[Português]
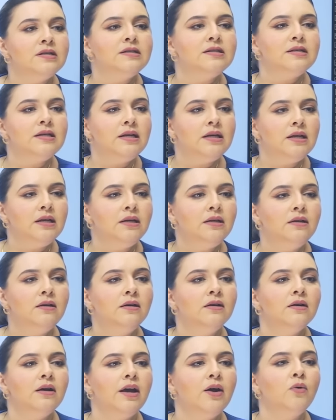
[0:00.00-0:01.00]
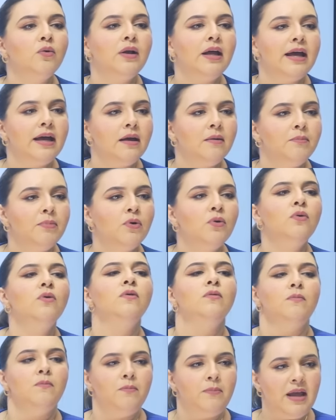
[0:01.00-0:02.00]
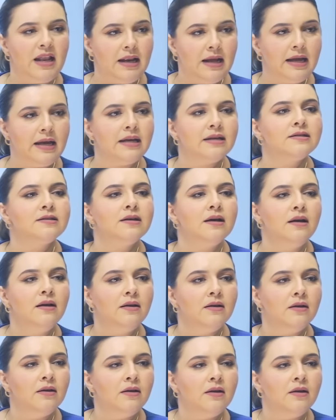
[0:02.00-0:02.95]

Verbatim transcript: Sim, eu lembro. Beleza.